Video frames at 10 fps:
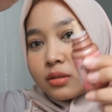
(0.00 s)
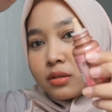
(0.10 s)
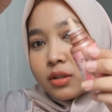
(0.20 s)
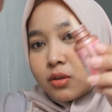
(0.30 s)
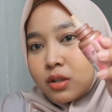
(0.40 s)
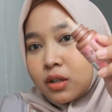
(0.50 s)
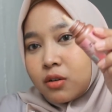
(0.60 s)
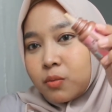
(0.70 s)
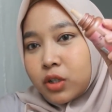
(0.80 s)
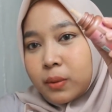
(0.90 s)
terus ya udah
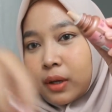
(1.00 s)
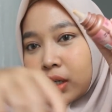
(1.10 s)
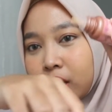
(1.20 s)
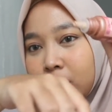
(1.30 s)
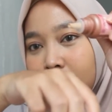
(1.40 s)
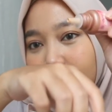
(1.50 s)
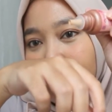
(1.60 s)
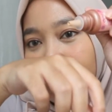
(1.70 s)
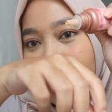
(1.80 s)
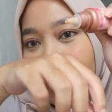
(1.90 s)
kalau mau dipakai ya
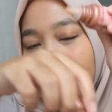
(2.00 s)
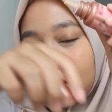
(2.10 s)
ditetesin